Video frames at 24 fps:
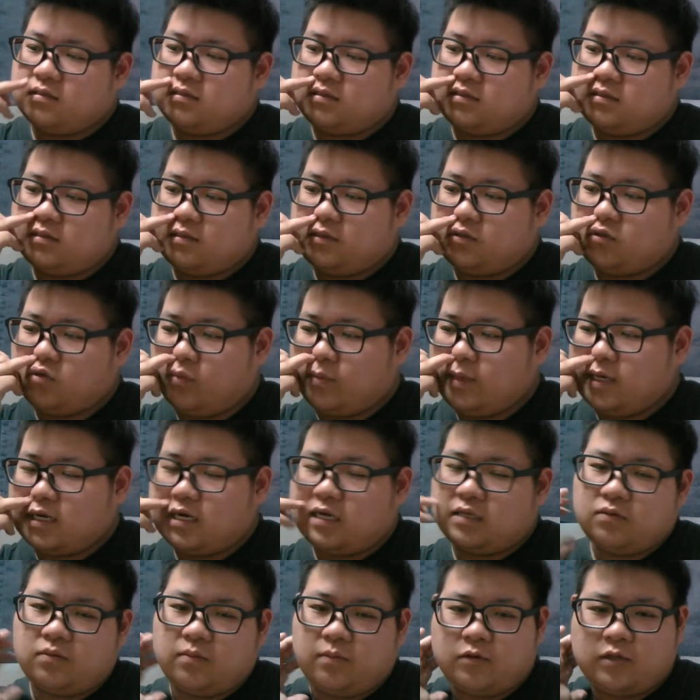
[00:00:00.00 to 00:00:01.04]
うん。で、
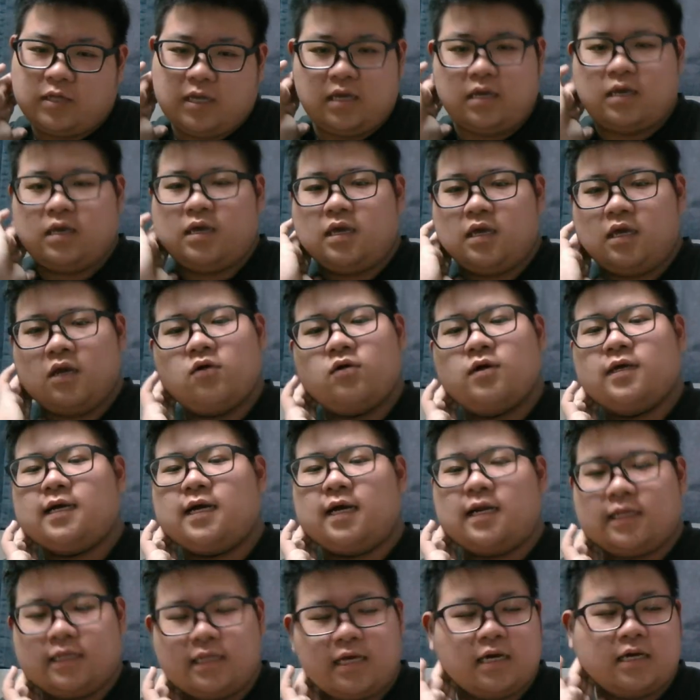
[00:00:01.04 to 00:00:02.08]
ドメカノもね、エロいか
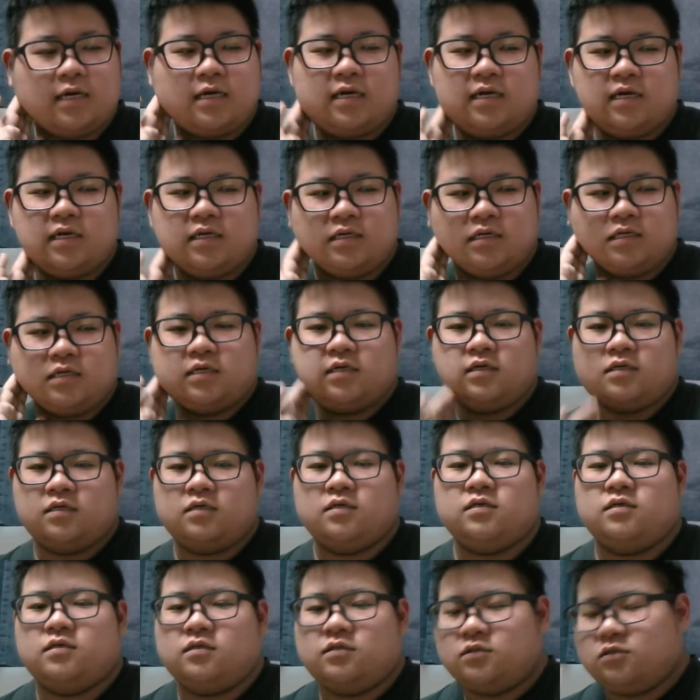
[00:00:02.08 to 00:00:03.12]
らな。
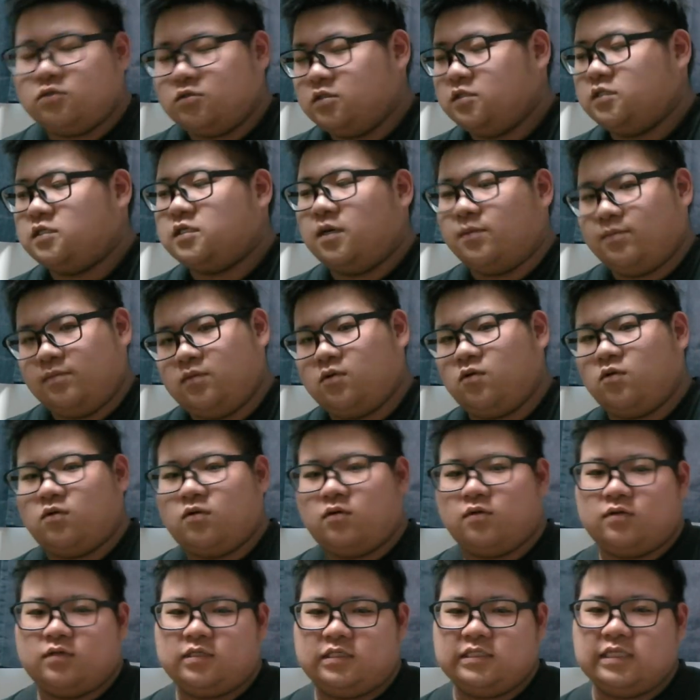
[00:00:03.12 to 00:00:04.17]
ルイちゃんも、
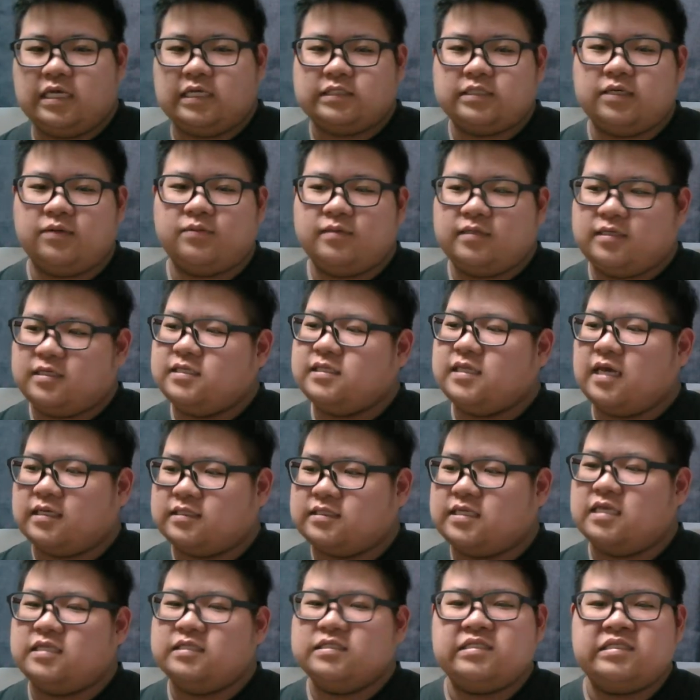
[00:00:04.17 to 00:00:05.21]
ひなちゃん、も、ひな
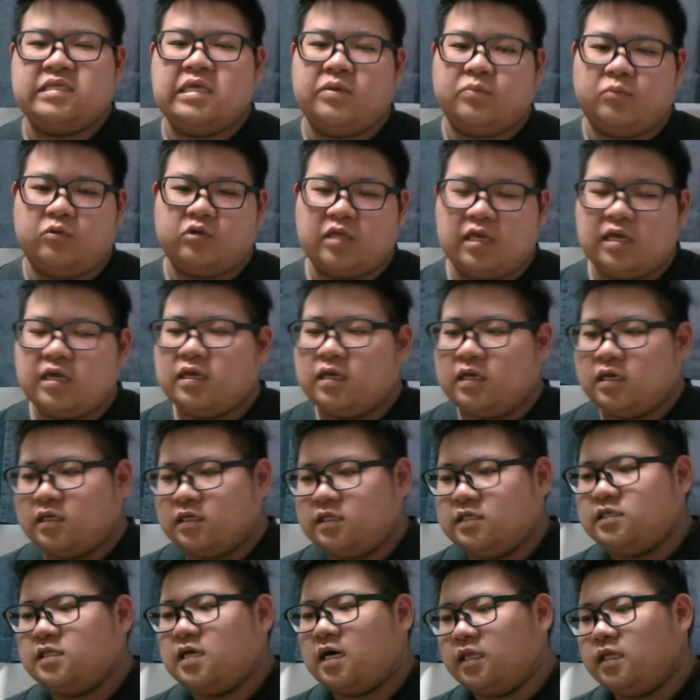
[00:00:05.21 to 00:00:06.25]
先生もね、
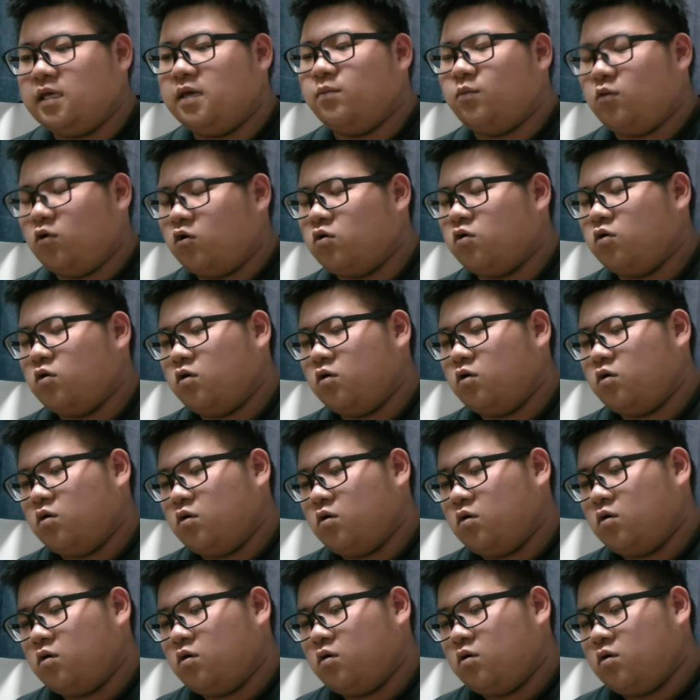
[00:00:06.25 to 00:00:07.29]
ひな姉も。
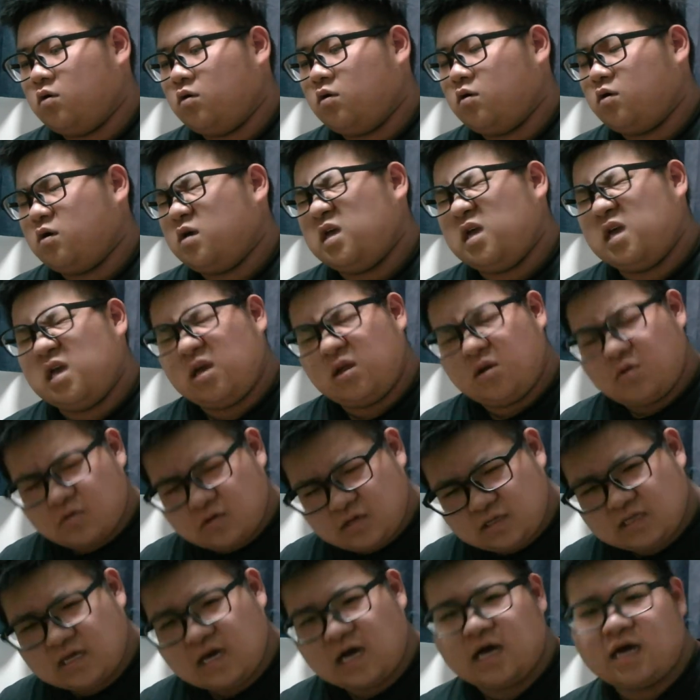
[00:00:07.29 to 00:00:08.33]
エロ
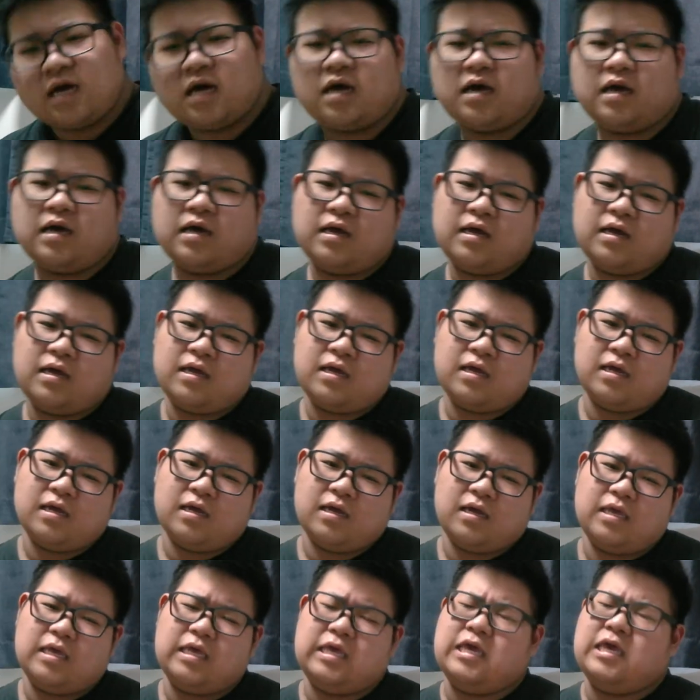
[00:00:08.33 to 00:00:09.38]
い
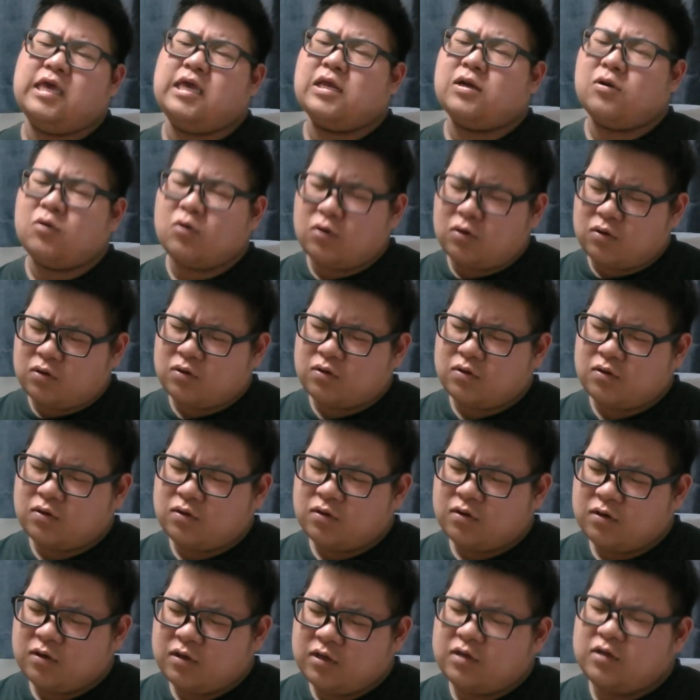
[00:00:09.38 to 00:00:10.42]
なーエロ
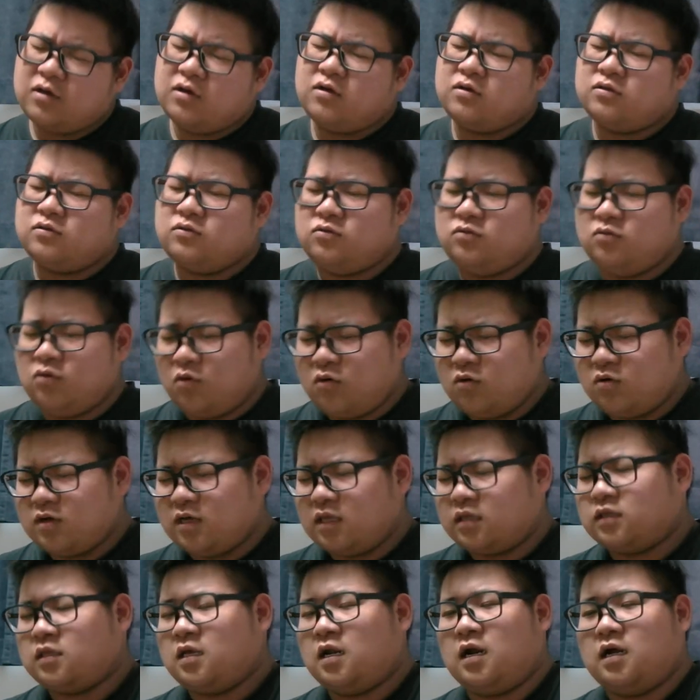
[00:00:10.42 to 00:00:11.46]
どう
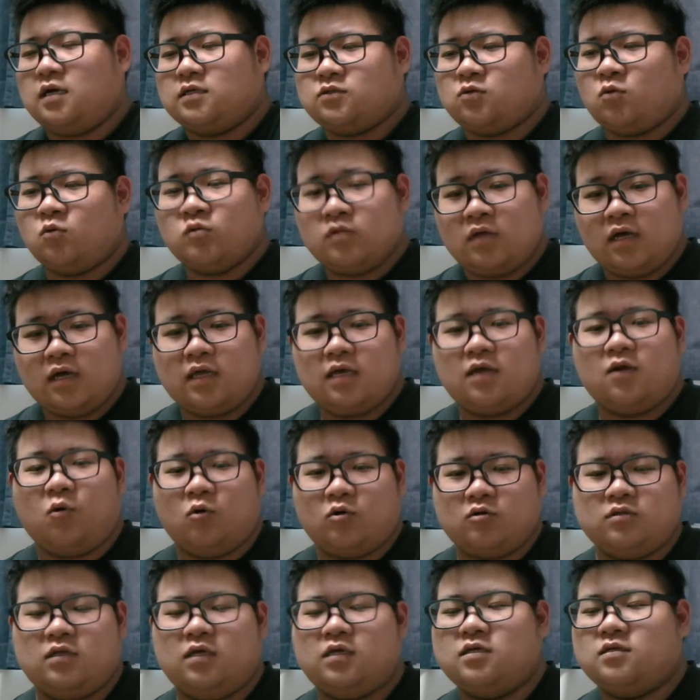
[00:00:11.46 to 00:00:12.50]
やったらそんなエロ
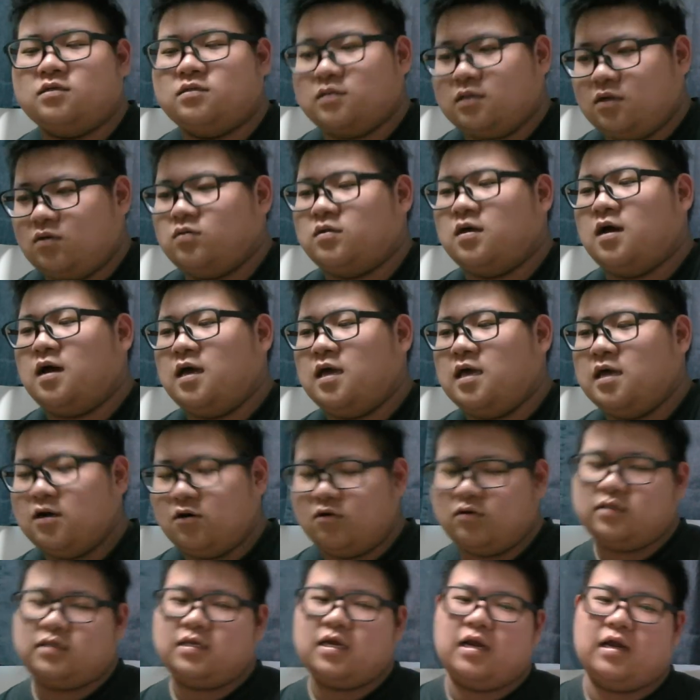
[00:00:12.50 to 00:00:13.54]
くできるんだろうな。
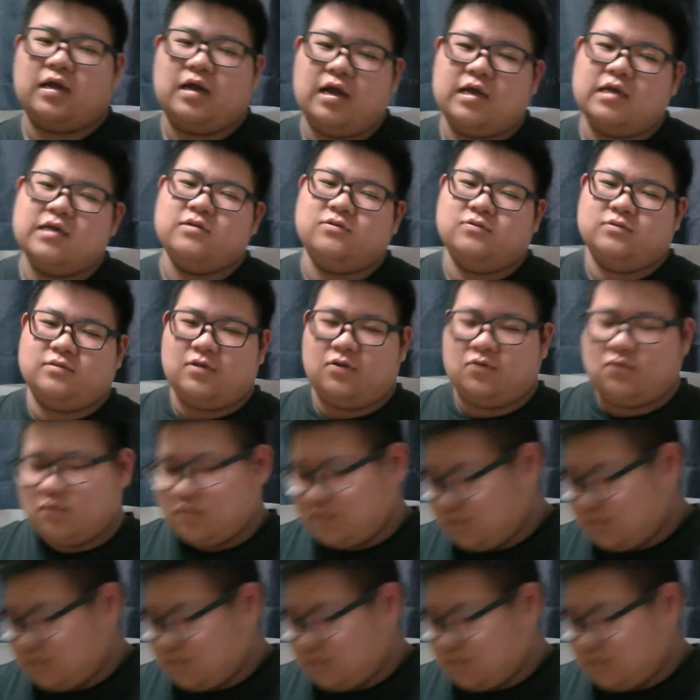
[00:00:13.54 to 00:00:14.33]
エロいキャラ描けるんだろ